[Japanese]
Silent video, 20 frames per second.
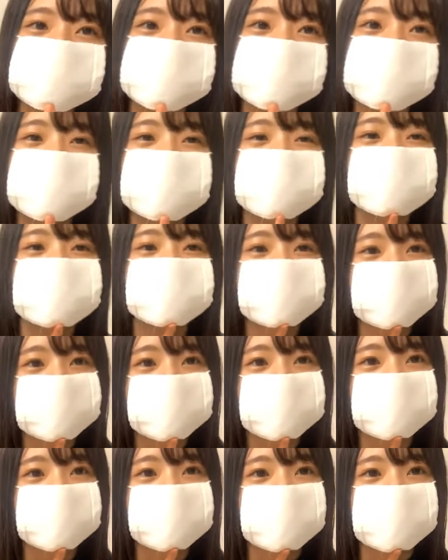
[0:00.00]
生になっ
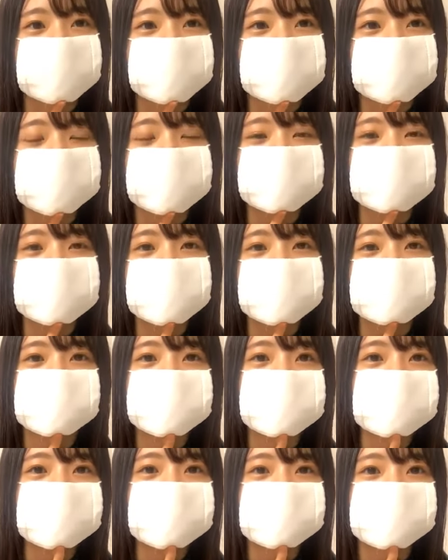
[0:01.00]
てあんまり
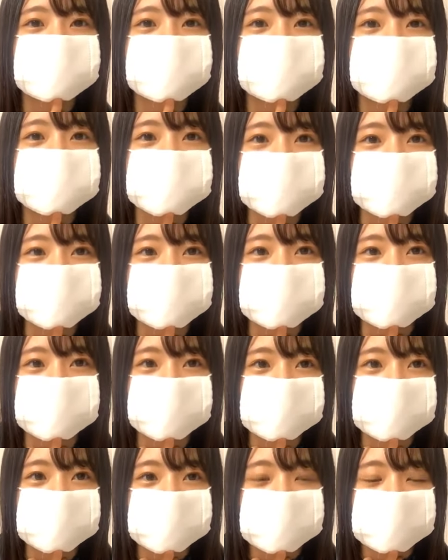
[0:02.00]
見れなくなっちゃった
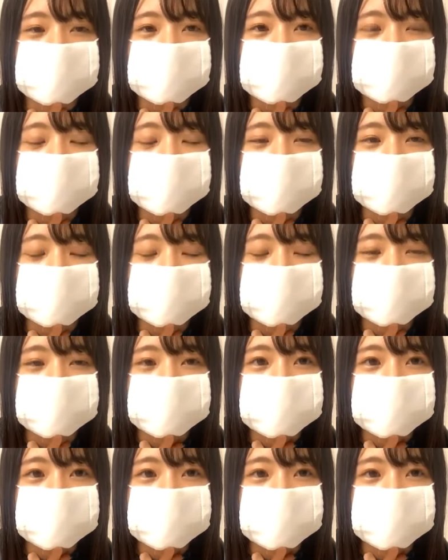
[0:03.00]
ドラマが